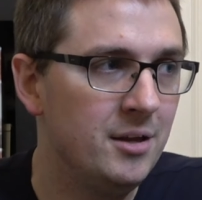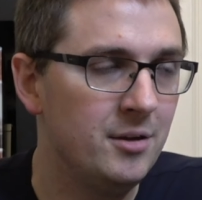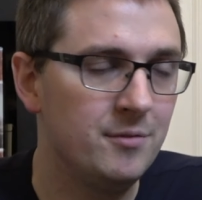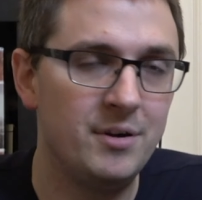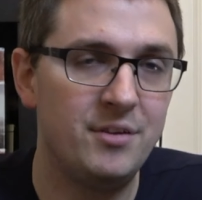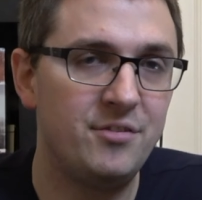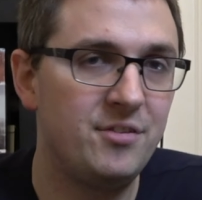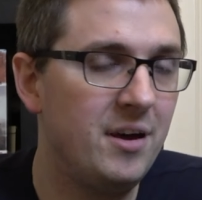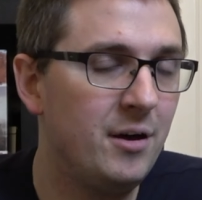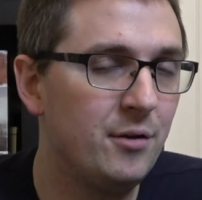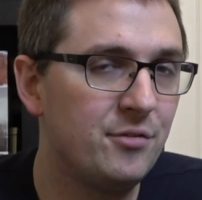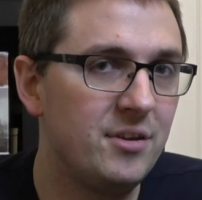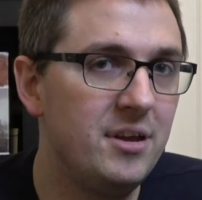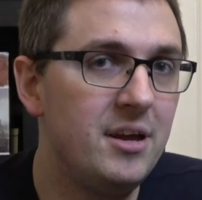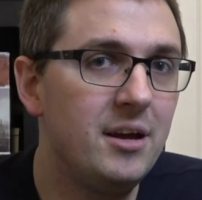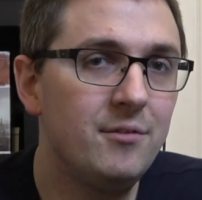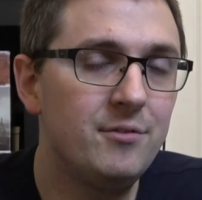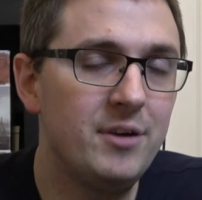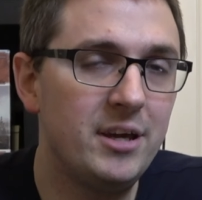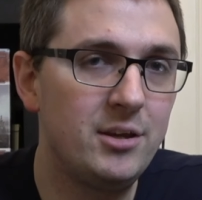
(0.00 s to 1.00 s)
was ja aus
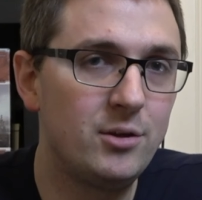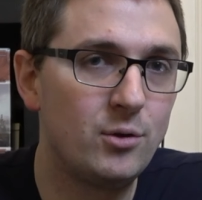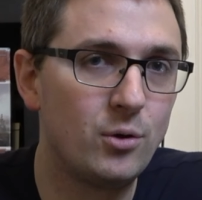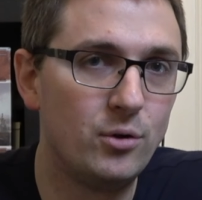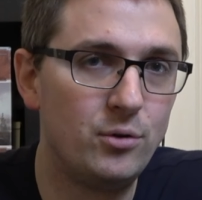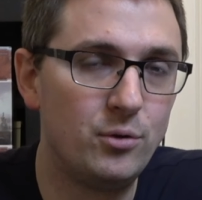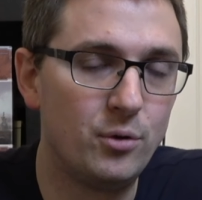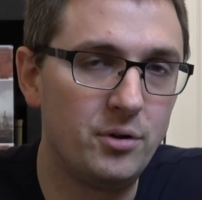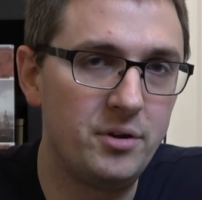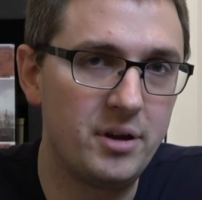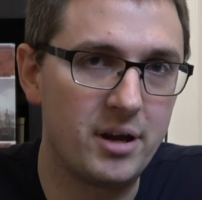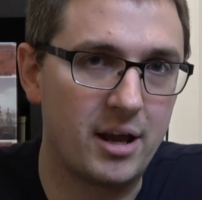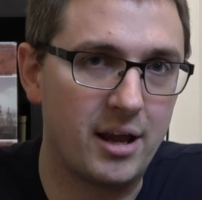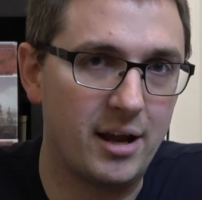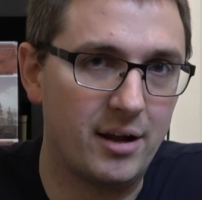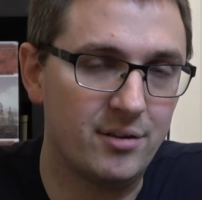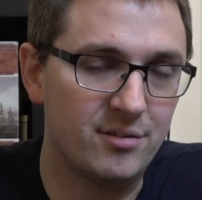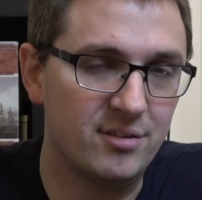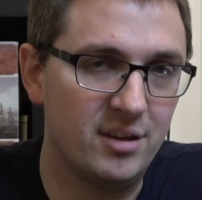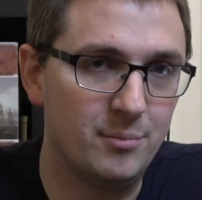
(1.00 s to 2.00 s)
irgendwelchen Gründen
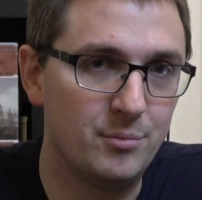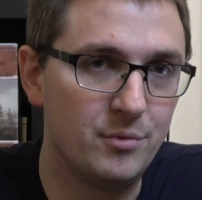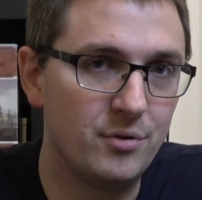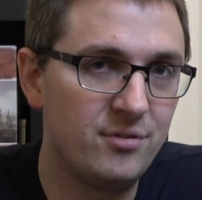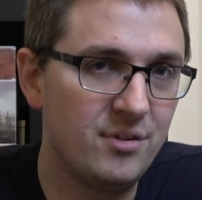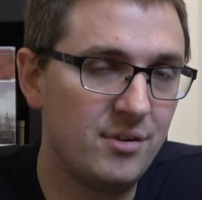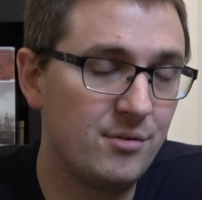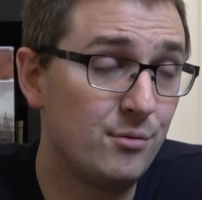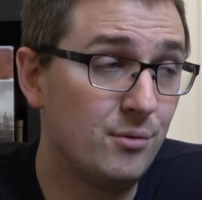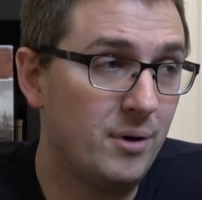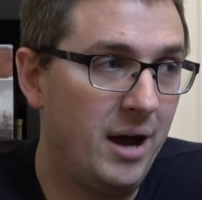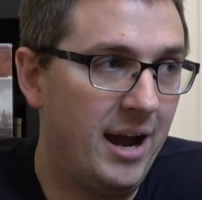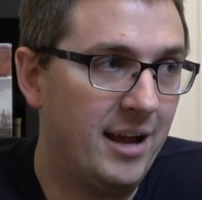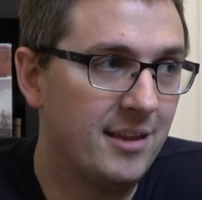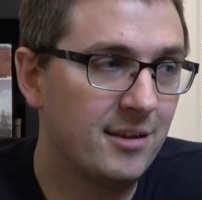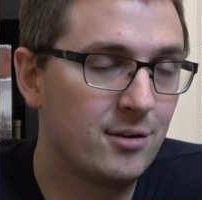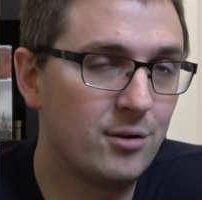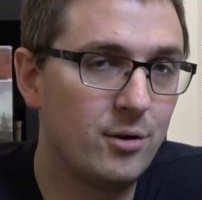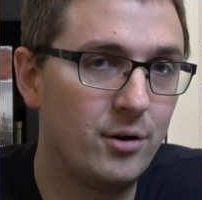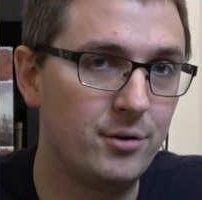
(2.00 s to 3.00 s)
untergegangen sein muss, also
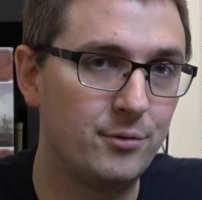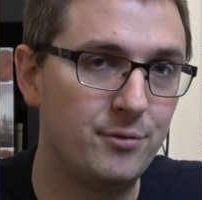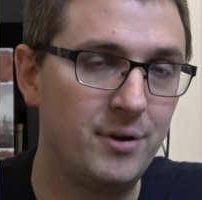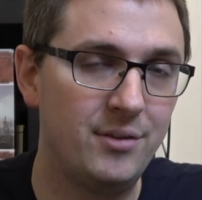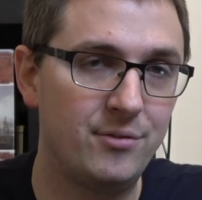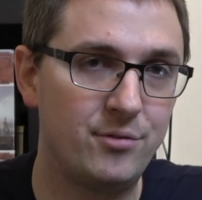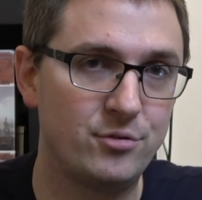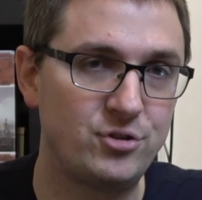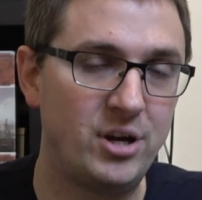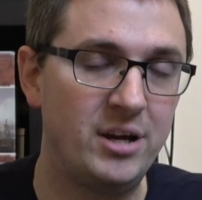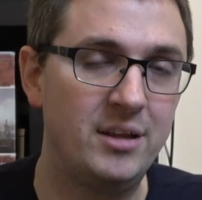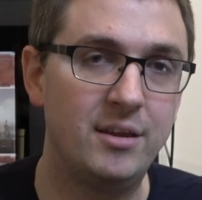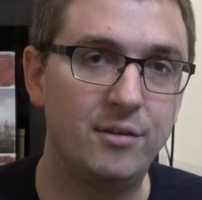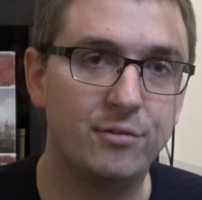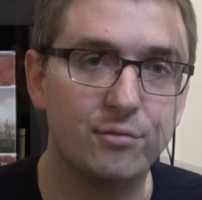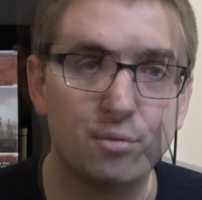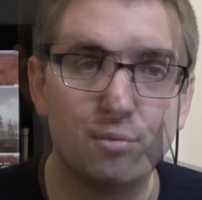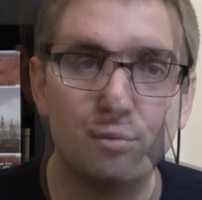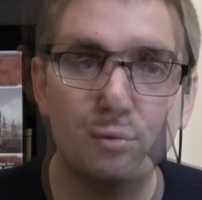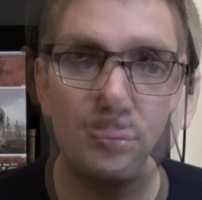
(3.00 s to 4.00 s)
einige Leute fanden es wahrscheinlich
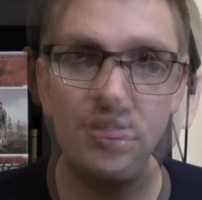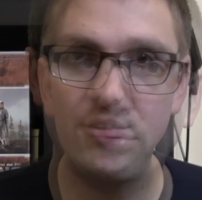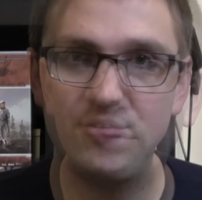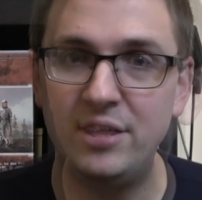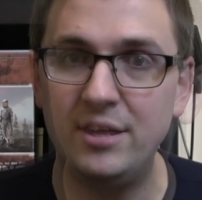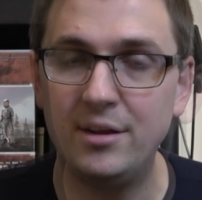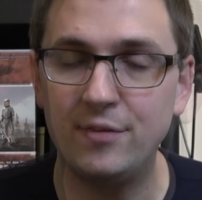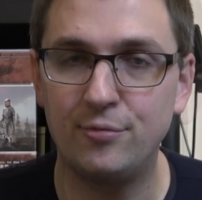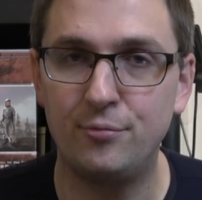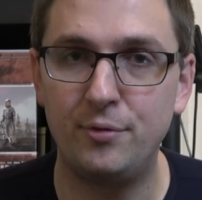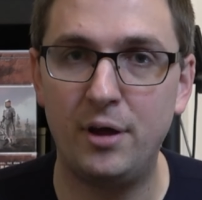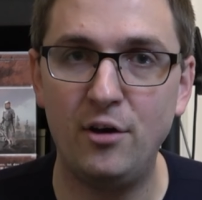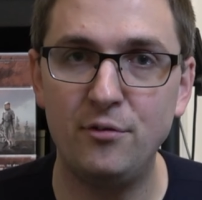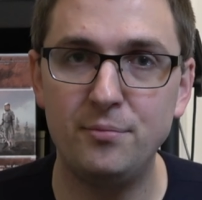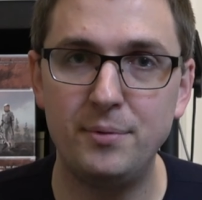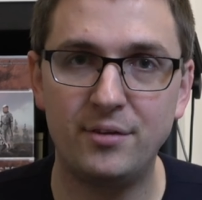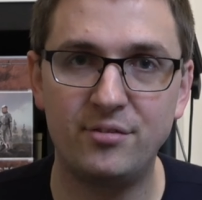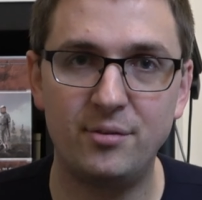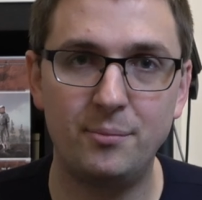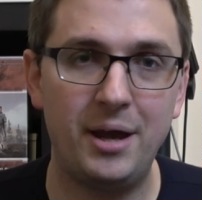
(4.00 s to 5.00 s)
nicht so gut, es hat nicht so viel
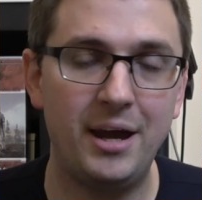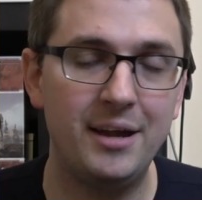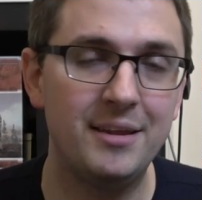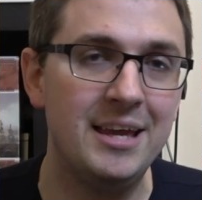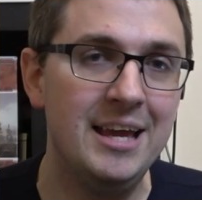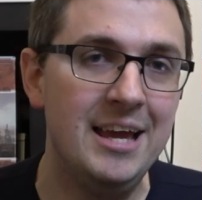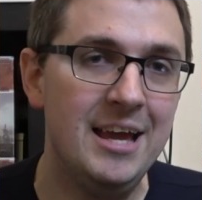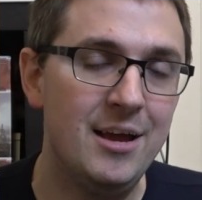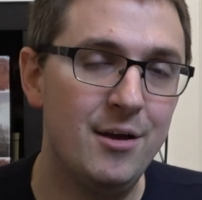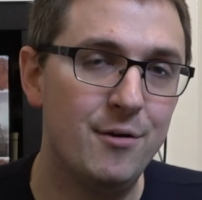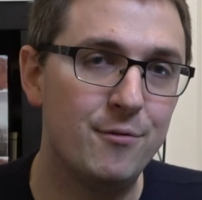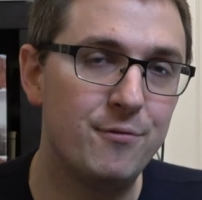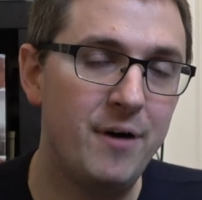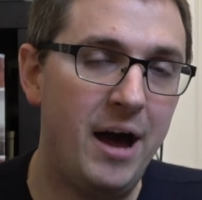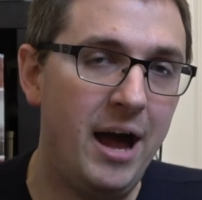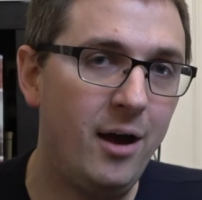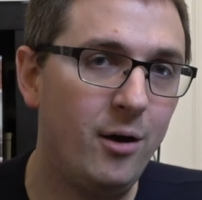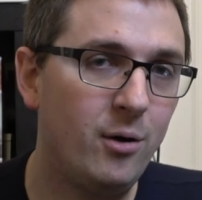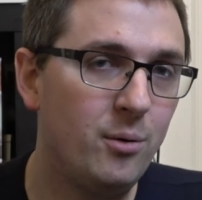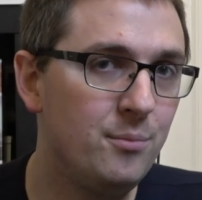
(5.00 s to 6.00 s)
Aufmerksamkeit,
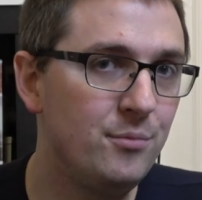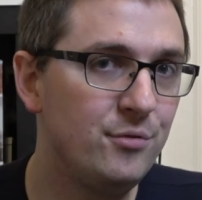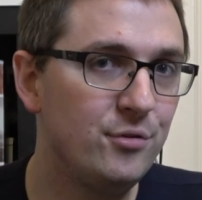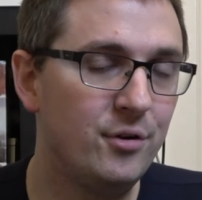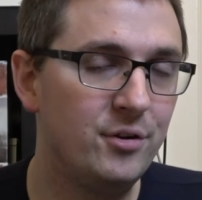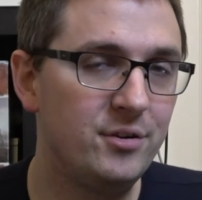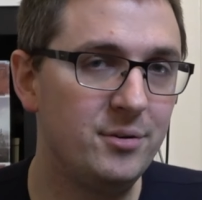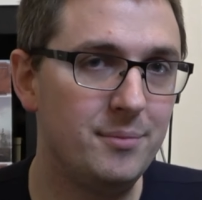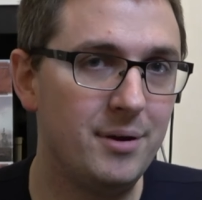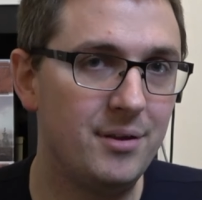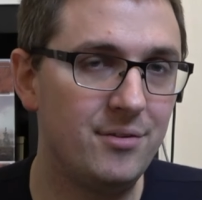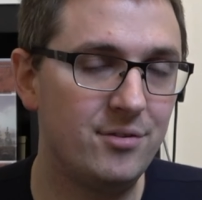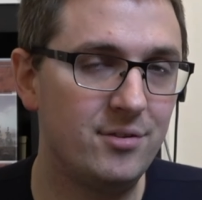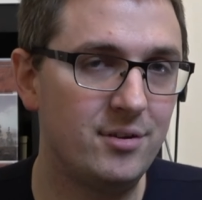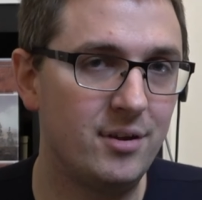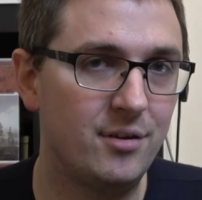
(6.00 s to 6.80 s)
warum sollte man sich